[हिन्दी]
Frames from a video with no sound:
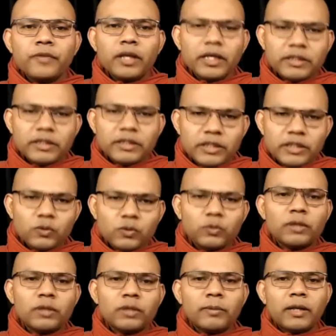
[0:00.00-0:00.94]
इसी
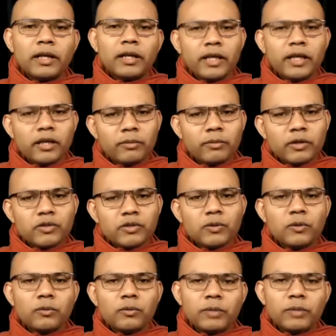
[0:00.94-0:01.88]
सूत्र पर अनेक भिक्षु
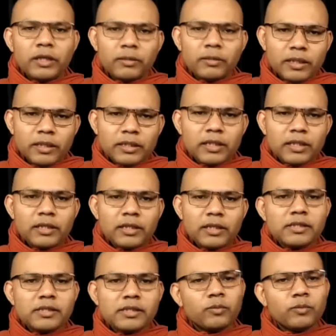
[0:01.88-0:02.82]
लोग भिन्न भिन्न तरह
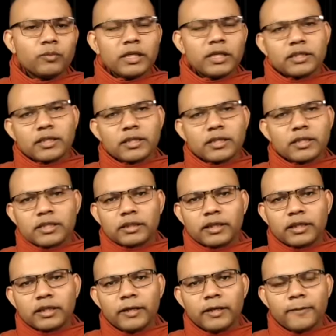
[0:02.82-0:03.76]
से उपदेश कर
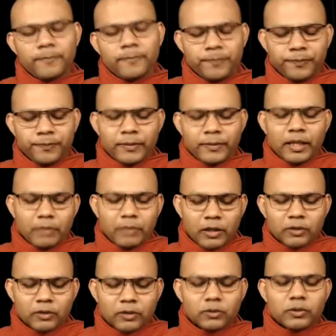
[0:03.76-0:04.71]
सकते हैं
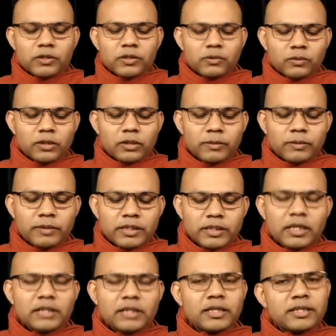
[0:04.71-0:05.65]
परंतु इस सूत्र में
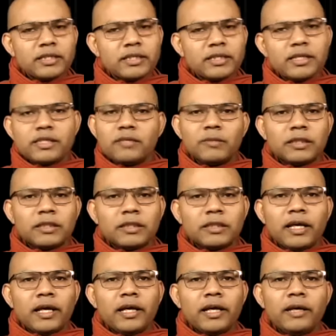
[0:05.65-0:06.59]
जितना जैसे जैसे
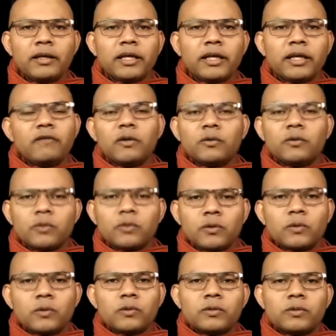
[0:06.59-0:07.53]
बताया है केवल उतना
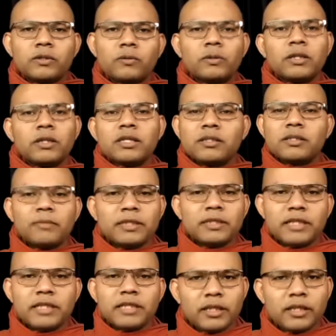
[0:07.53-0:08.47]
उत, उतना
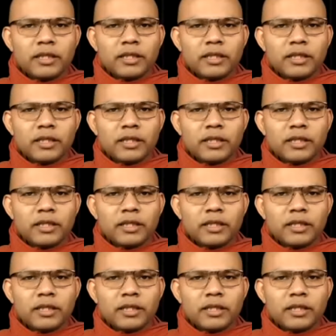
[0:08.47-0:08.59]
समझने की हम